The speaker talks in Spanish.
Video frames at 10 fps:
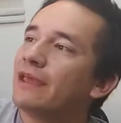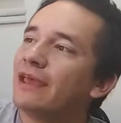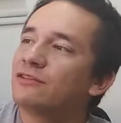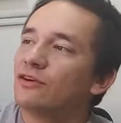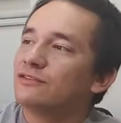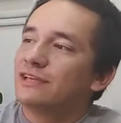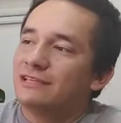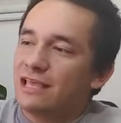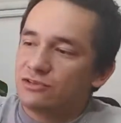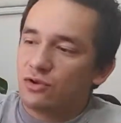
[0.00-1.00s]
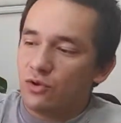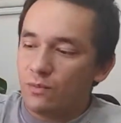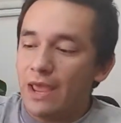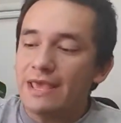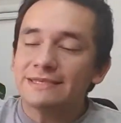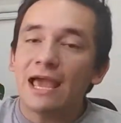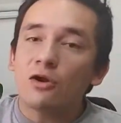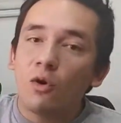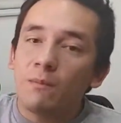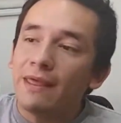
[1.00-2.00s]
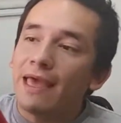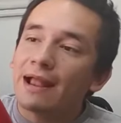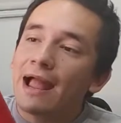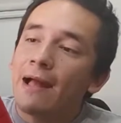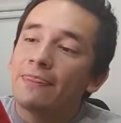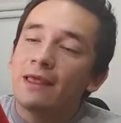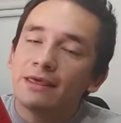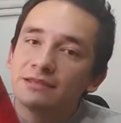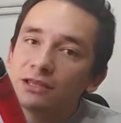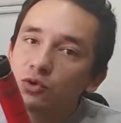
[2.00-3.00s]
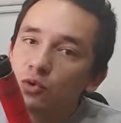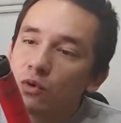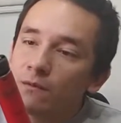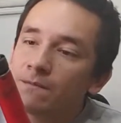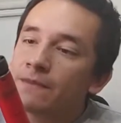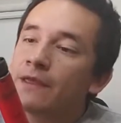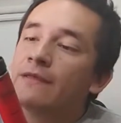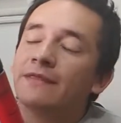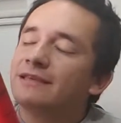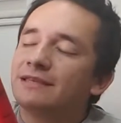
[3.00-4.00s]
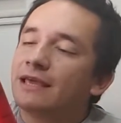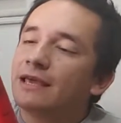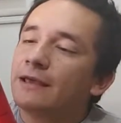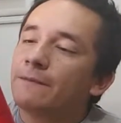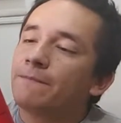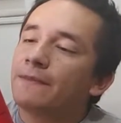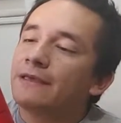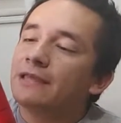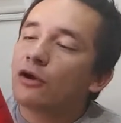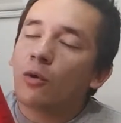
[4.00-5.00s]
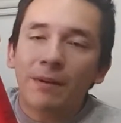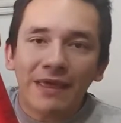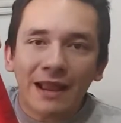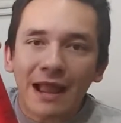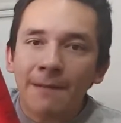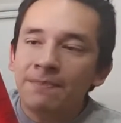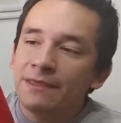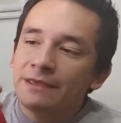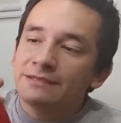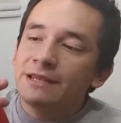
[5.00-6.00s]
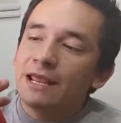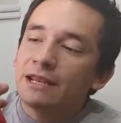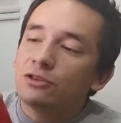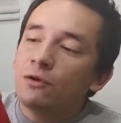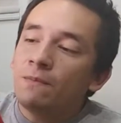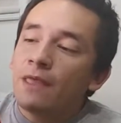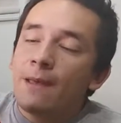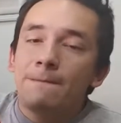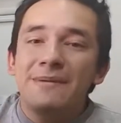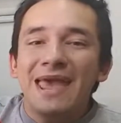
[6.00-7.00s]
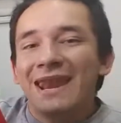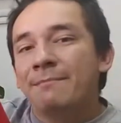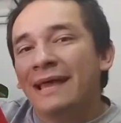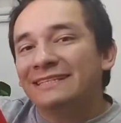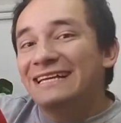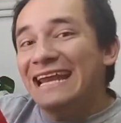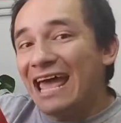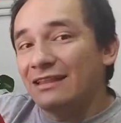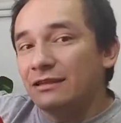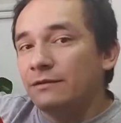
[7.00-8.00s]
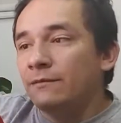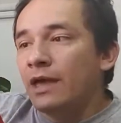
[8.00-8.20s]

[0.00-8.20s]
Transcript: Entonces, esto, este acople de acá, de este tubo, de este, este acople de acá, este negrito, viene más grande.